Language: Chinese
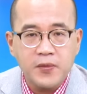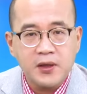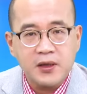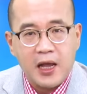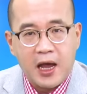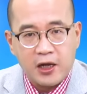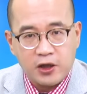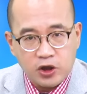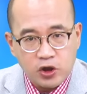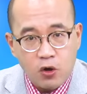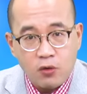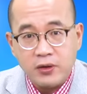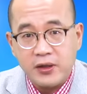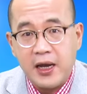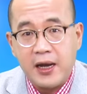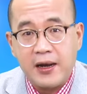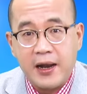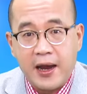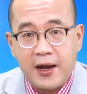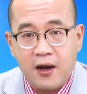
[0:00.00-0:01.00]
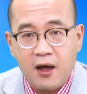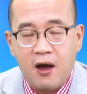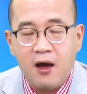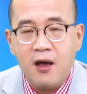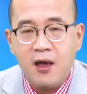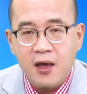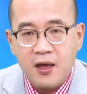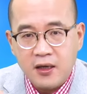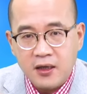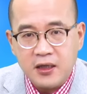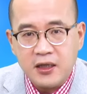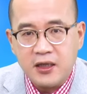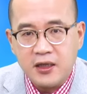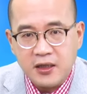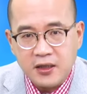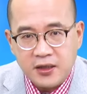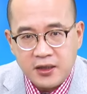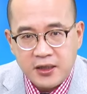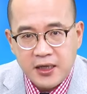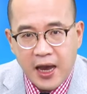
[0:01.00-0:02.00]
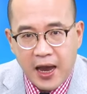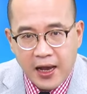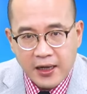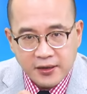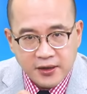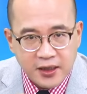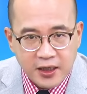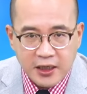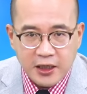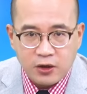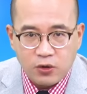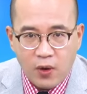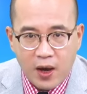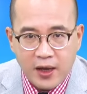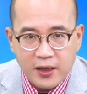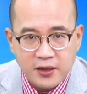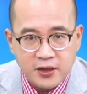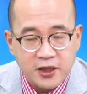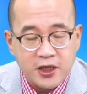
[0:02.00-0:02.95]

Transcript: 那重点来了，以下这一段，